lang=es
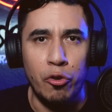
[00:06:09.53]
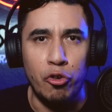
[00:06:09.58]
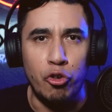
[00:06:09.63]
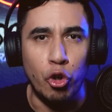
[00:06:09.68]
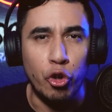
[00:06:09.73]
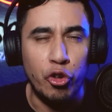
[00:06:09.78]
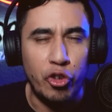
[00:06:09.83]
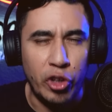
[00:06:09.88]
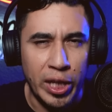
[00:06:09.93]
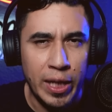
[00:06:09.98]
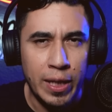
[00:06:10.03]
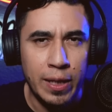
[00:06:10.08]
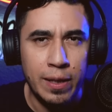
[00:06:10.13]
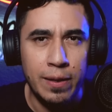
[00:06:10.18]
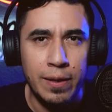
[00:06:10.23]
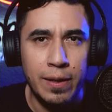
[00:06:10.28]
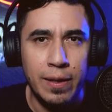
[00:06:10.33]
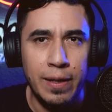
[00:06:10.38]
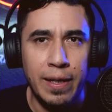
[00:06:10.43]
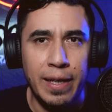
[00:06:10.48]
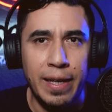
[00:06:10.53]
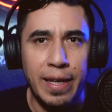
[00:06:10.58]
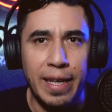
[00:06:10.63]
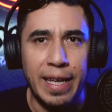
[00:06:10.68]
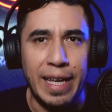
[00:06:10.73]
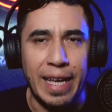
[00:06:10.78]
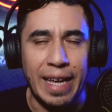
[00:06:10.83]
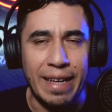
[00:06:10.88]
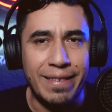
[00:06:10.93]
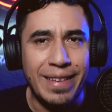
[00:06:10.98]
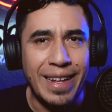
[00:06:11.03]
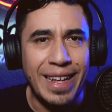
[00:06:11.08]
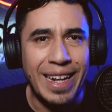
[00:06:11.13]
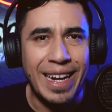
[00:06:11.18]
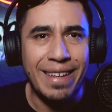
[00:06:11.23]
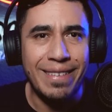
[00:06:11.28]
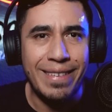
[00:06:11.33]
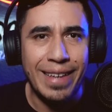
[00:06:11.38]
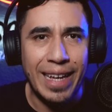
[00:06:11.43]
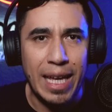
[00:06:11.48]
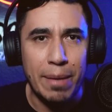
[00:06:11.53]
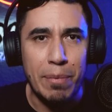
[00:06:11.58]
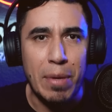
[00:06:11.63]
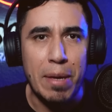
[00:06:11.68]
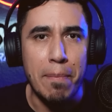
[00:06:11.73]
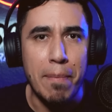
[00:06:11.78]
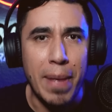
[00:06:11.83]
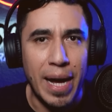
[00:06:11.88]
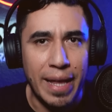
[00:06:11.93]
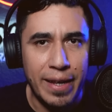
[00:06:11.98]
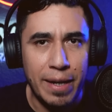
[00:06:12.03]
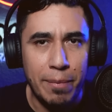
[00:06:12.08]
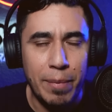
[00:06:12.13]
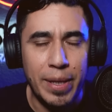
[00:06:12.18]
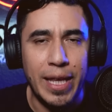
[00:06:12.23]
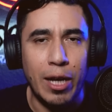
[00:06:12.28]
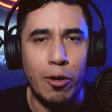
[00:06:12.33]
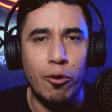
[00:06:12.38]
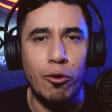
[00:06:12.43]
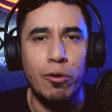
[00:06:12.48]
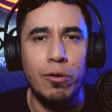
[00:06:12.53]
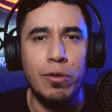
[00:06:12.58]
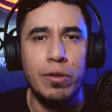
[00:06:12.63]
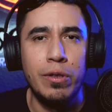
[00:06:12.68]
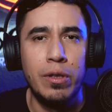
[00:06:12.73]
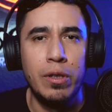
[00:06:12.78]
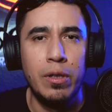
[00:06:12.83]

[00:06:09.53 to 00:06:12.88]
Yo sé que es la herencia que mi madre me dejó